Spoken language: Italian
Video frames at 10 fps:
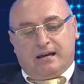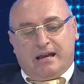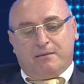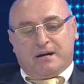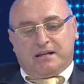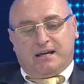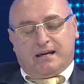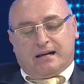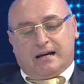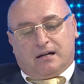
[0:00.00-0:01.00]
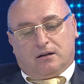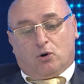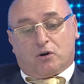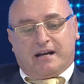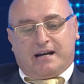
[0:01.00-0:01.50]
e in maniera
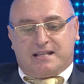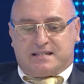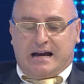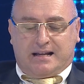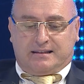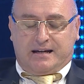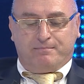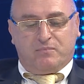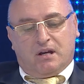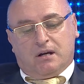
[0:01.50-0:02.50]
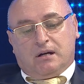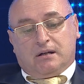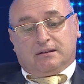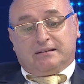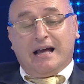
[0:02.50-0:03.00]
organizzata
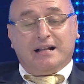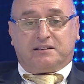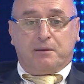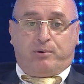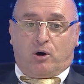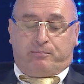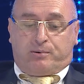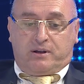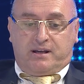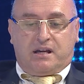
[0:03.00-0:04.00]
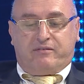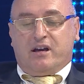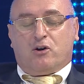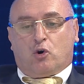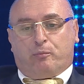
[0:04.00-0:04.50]
da altri popoli che
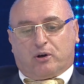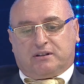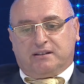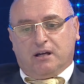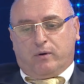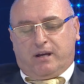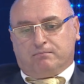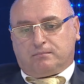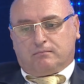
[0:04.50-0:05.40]
vengono portati qui